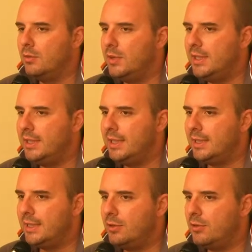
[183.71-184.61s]
Quindi
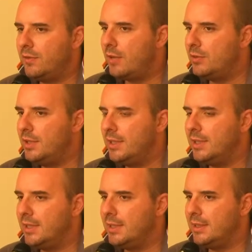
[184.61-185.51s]
eh, il
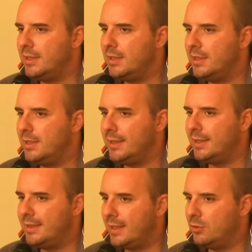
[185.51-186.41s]
crowdfunding
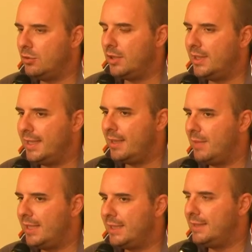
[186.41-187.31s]
eh, tradotto
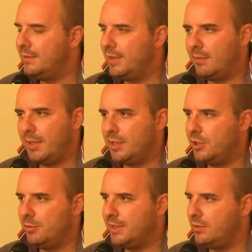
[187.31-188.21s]
letteralmente significa
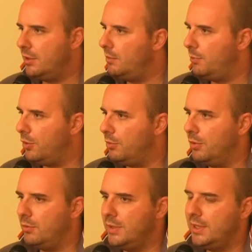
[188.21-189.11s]
partecipazione del
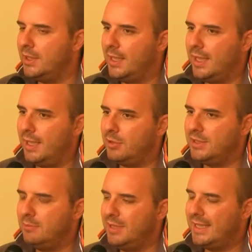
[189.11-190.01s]
popolo, quindi la
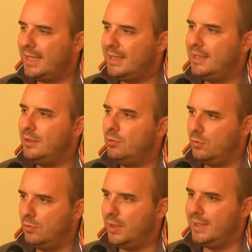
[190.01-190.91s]
possibilità di
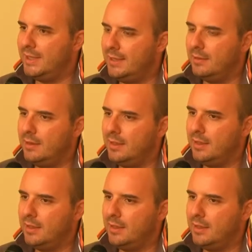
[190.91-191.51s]
chiunque di